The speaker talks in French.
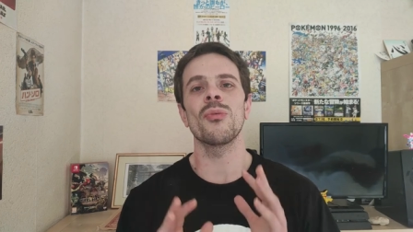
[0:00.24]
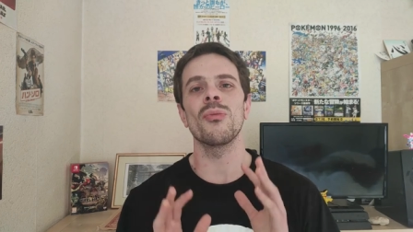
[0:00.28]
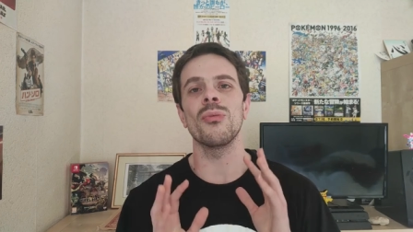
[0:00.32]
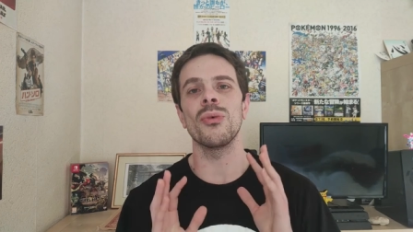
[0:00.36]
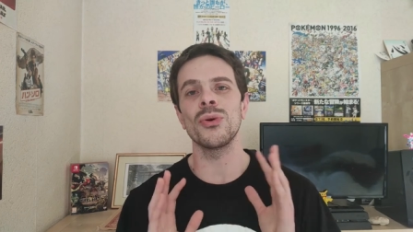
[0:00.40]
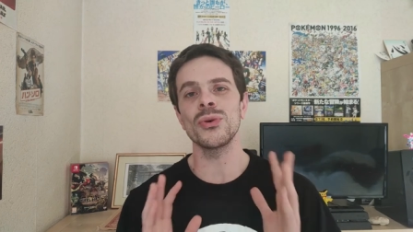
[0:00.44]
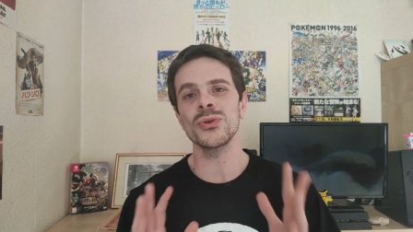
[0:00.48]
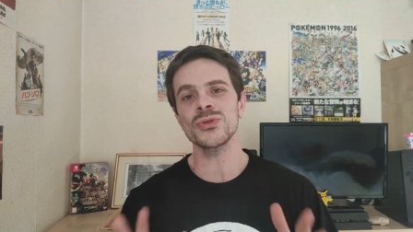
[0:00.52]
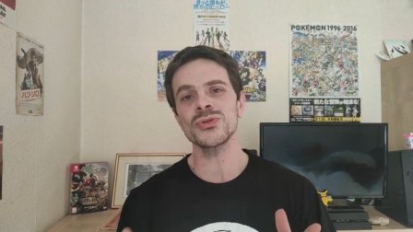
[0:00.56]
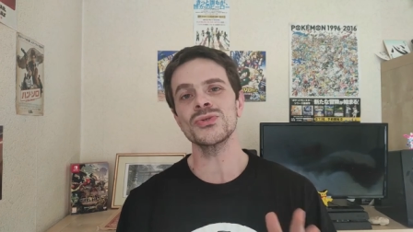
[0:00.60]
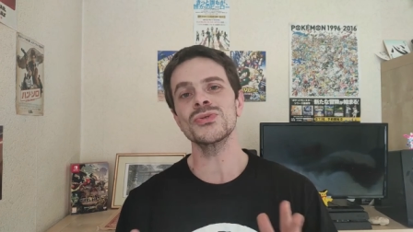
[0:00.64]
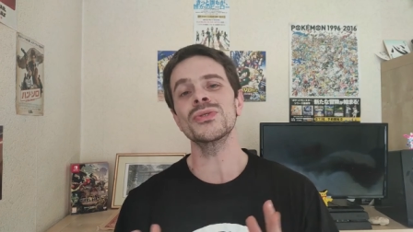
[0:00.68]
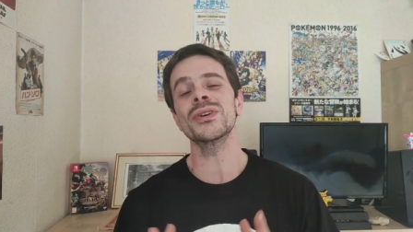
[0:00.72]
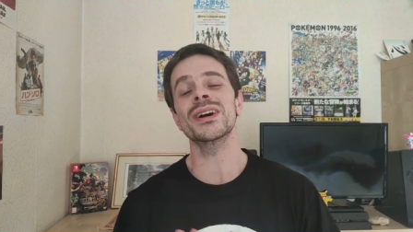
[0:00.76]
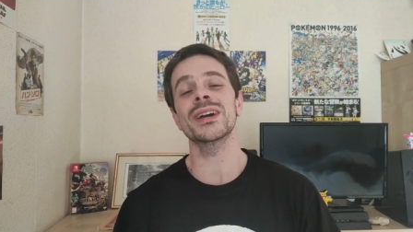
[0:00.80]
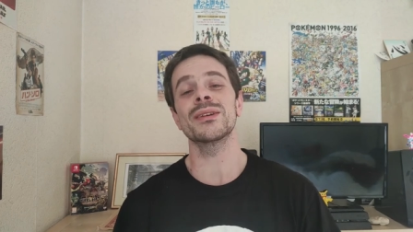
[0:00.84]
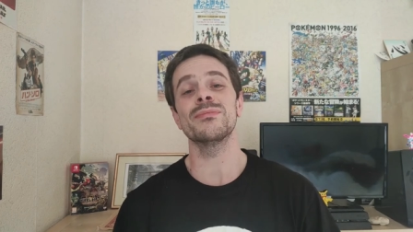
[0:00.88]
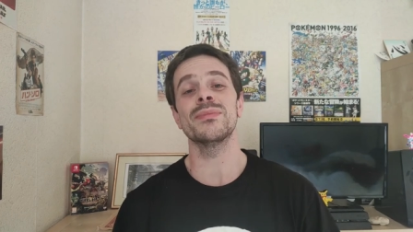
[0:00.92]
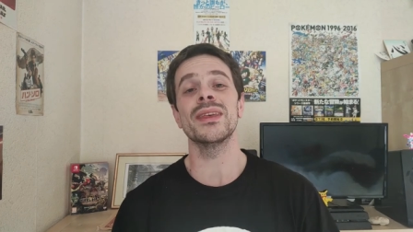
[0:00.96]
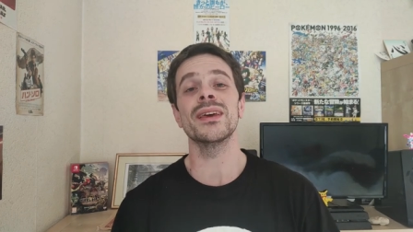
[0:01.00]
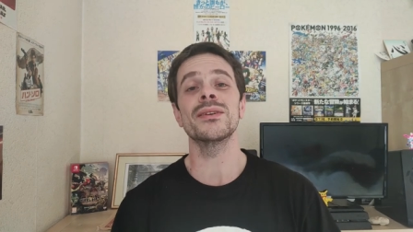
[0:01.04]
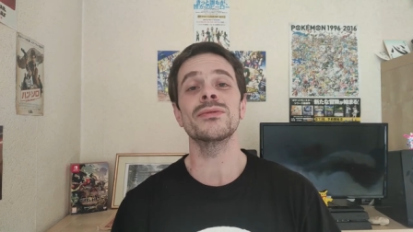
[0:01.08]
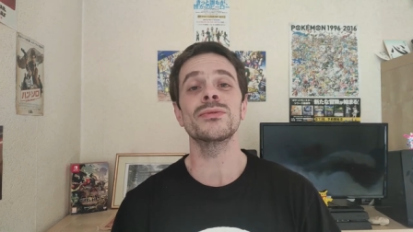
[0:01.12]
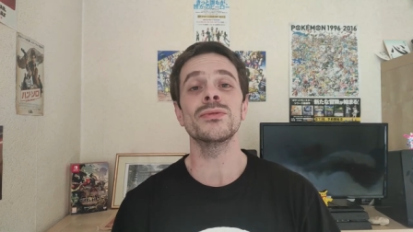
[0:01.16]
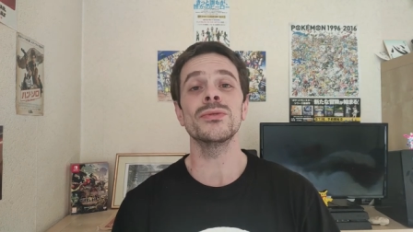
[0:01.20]
Bonjour et
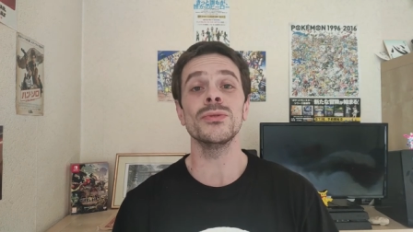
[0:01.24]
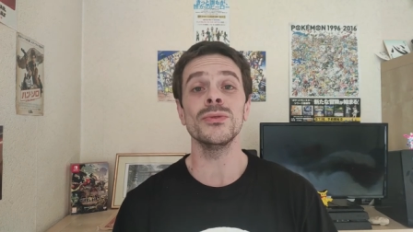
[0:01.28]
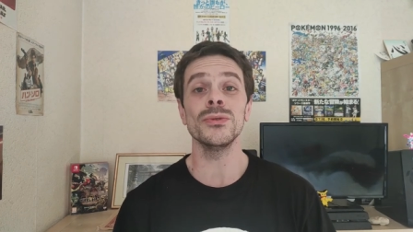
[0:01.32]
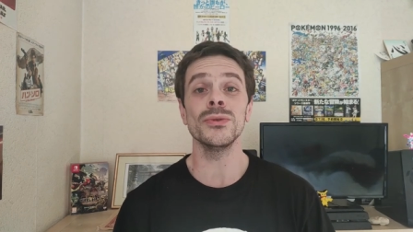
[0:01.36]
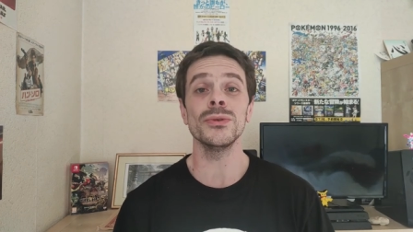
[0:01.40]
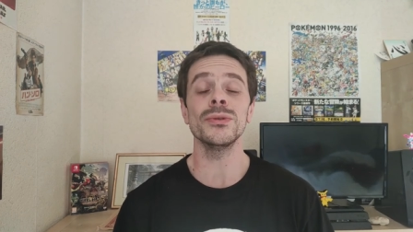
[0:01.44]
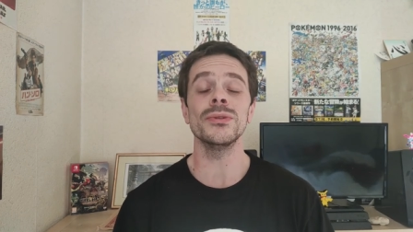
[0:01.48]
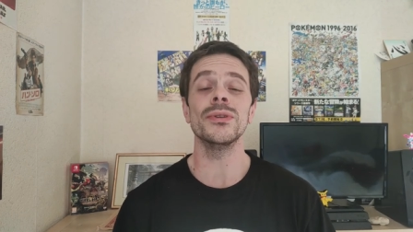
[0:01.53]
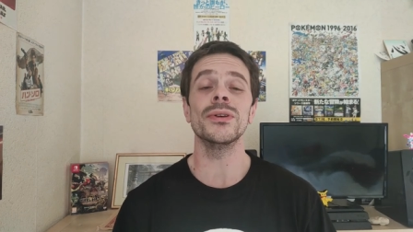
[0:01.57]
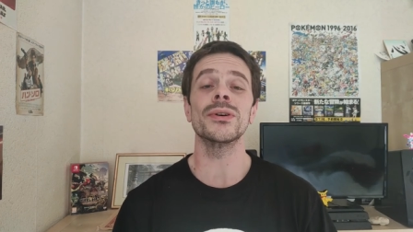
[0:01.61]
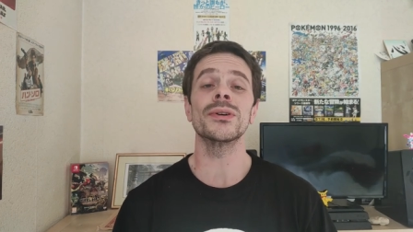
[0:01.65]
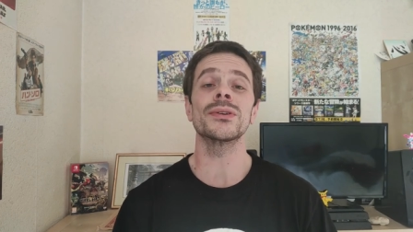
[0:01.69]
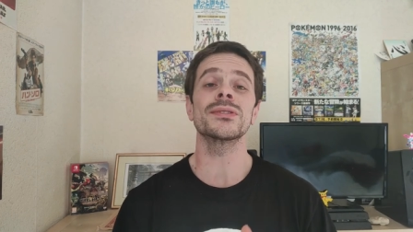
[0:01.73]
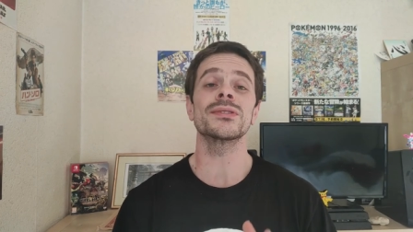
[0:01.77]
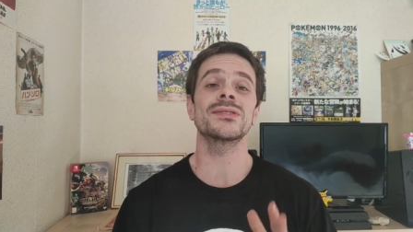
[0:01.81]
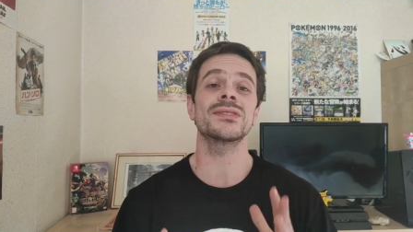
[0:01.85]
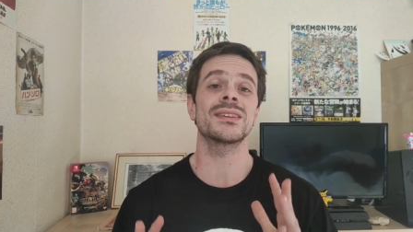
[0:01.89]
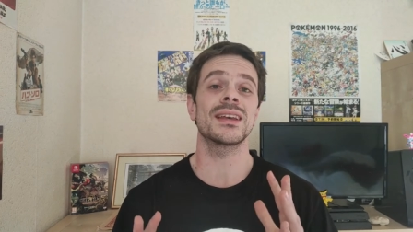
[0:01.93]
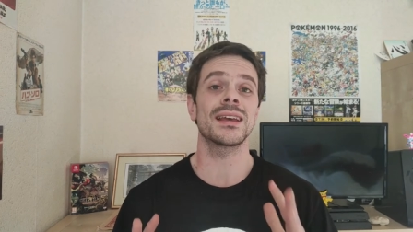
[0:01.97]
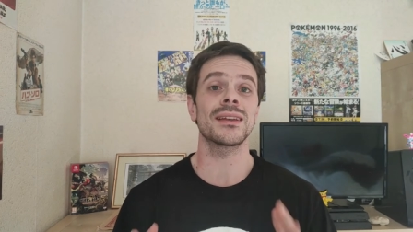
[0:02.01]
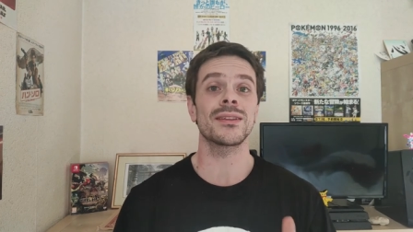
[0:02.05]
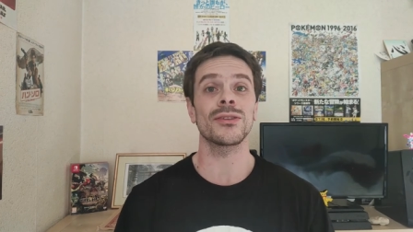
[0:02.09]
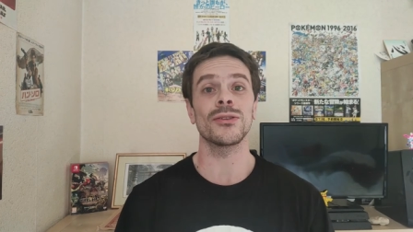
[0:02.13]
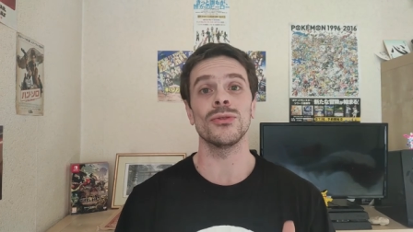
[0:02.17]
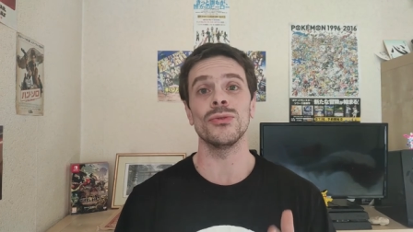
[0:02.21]
bienvenue dans
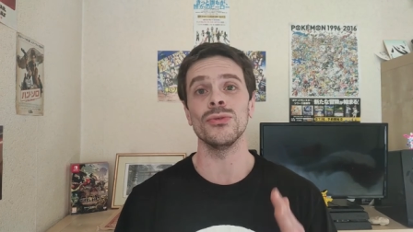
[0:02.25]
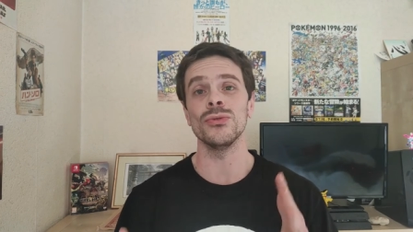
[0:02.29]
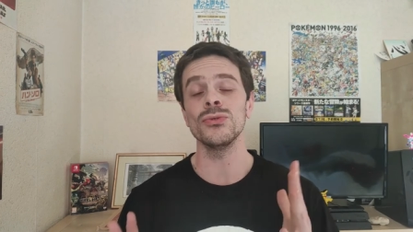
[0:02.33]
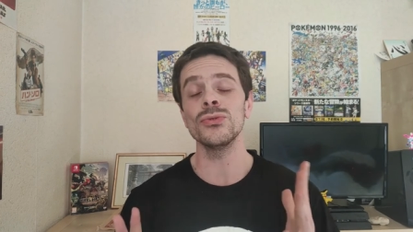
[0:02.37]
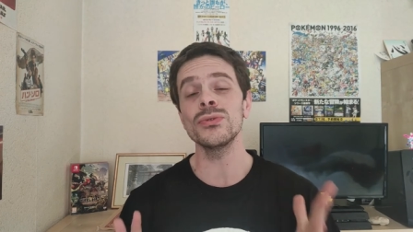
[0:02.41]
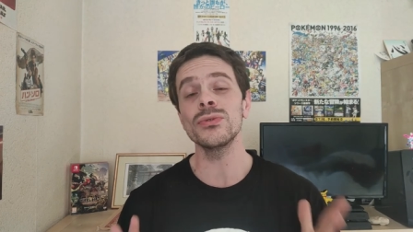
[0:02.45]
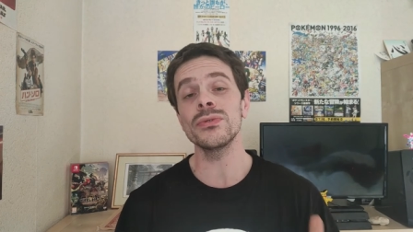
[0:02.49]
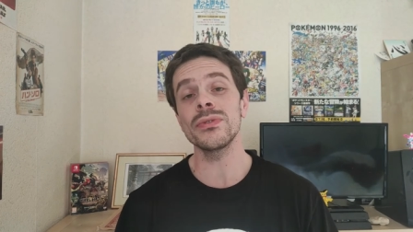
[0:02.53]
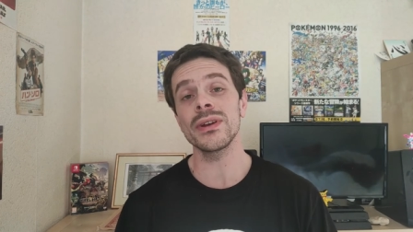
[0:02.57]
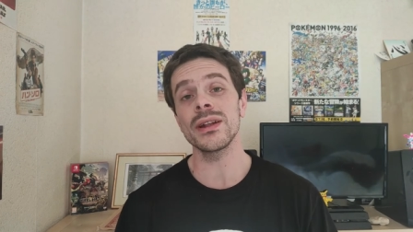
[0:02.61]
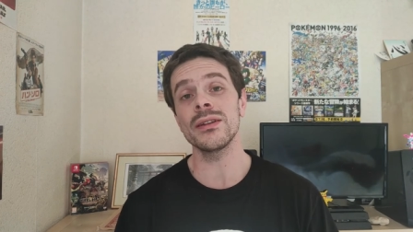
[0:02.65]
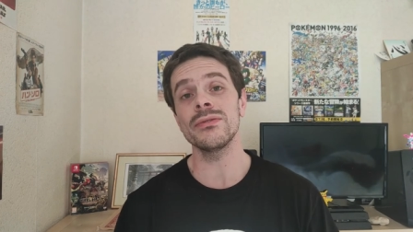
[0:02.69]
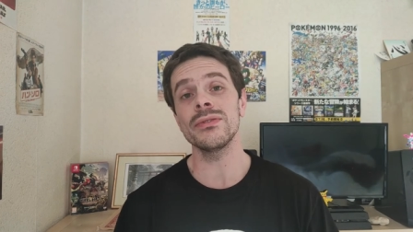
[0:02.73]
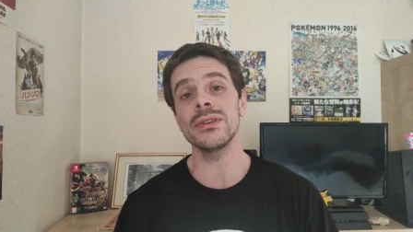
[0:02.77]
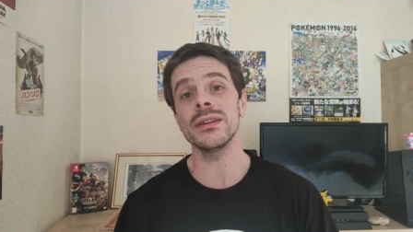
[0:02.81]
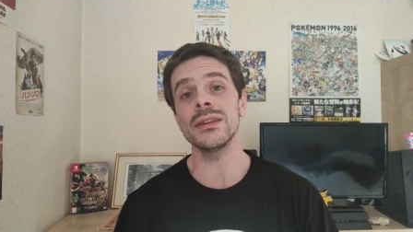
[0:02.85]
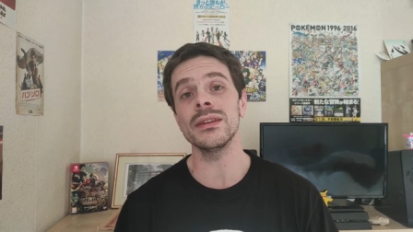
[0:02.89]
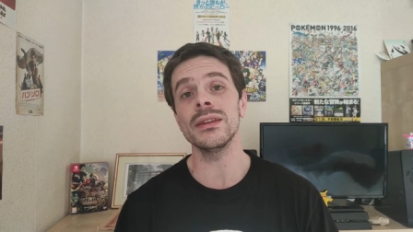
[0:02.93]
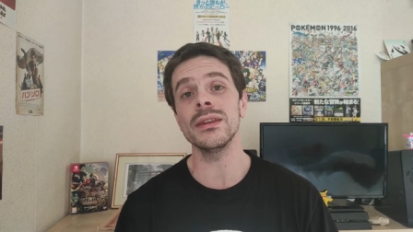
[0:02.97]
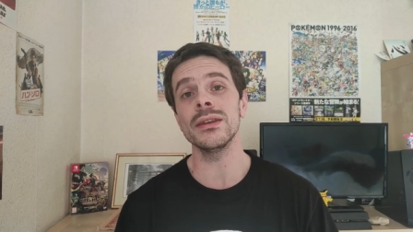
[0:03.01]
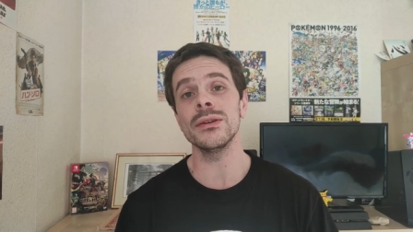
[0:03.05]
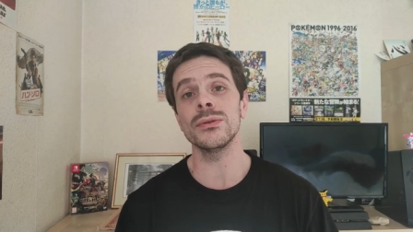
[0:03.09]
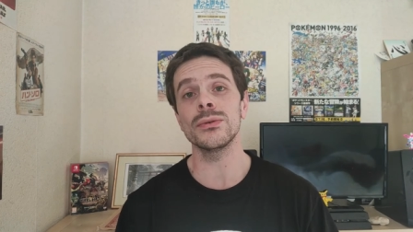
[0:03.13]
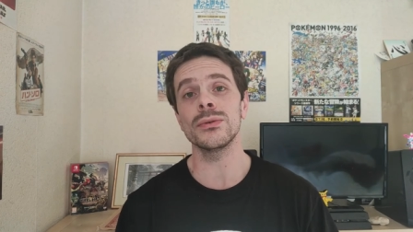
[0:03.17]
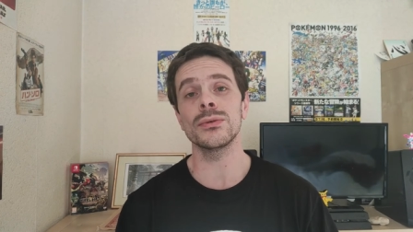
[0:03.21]
cette nouvelle
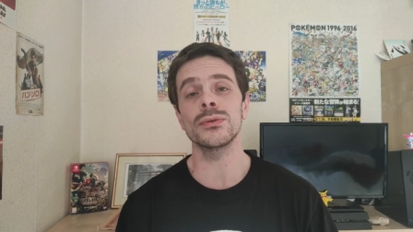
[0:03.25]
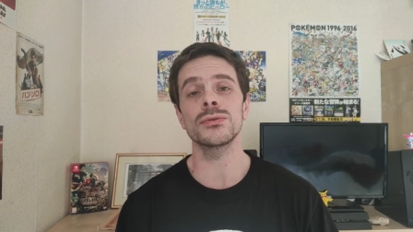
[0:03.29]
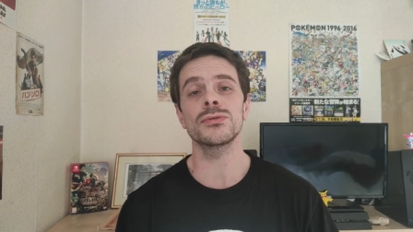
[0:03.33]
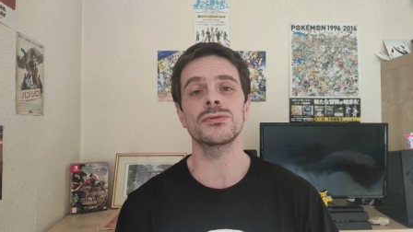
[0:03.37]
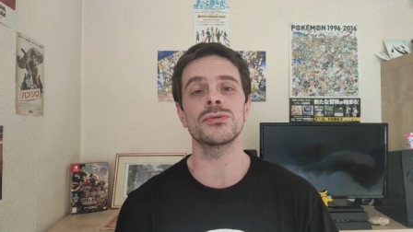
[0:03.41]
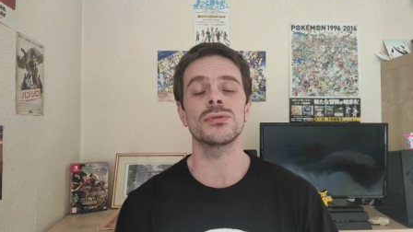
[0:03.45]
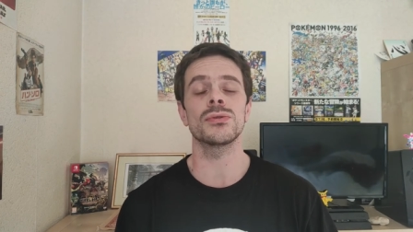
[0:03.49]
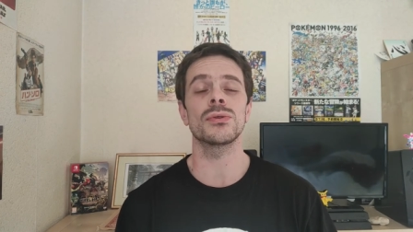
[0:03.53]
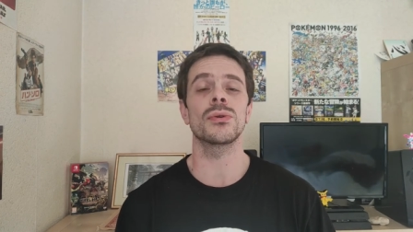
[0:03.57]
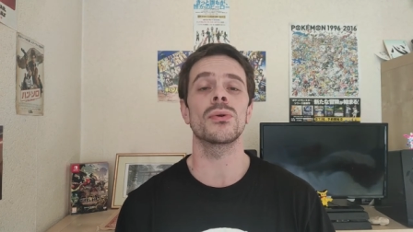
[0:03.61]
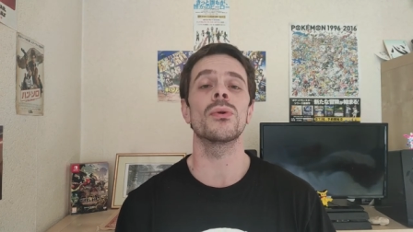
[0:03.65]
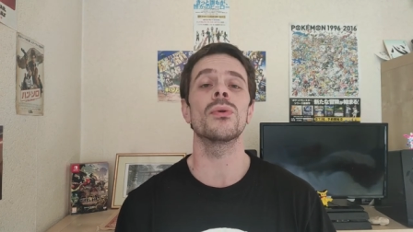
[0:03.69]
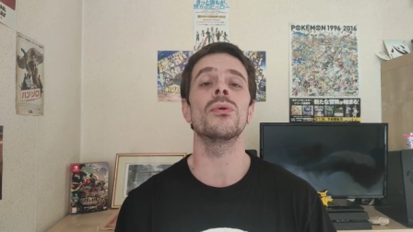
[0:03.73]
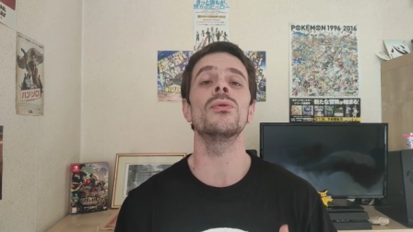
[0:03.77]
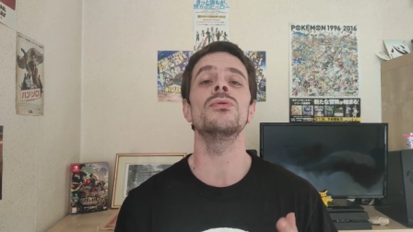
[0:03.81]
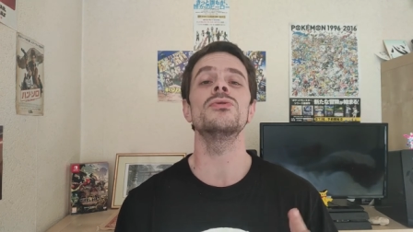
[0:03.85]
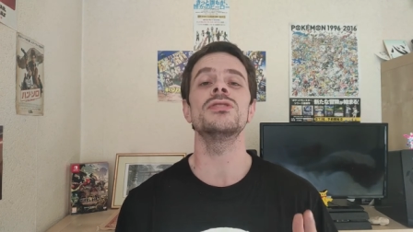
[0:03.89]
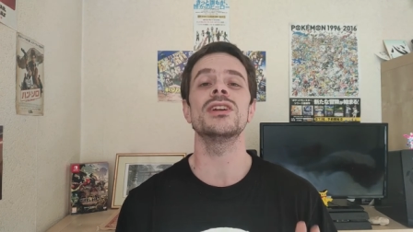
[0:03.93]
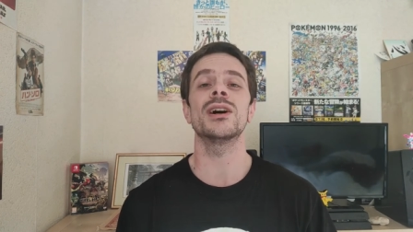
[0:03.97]
vidéo sur le